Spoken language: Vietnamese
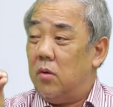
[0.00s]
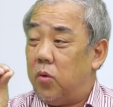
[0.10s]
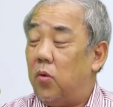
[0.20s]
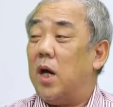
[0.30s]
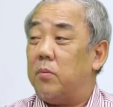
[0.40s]

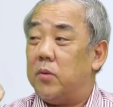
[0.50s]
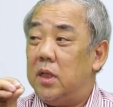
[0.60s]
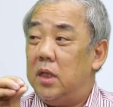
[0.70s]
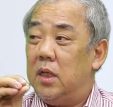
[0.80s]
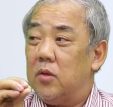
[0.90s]
phù hợp
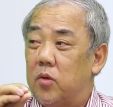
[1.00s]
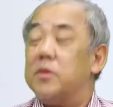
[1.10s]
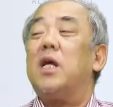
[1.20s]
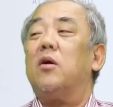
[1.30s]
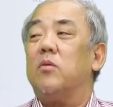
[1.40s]
với tiếp
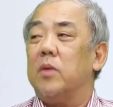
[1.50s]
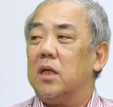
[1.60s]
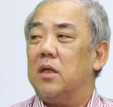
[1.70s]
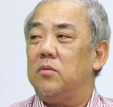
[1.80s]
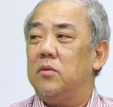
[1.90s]
da của
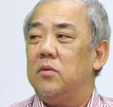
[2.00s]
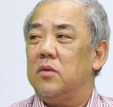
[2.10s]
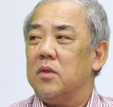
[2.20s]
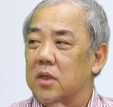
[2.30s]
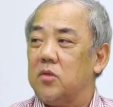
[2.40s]
mình không
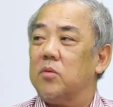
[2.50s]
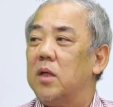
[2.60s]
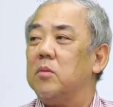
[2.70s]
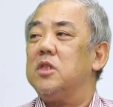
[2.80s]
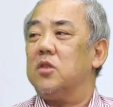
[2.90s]
thì chúng
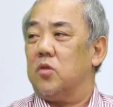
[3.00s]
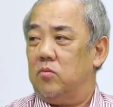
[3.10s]
ta mới sử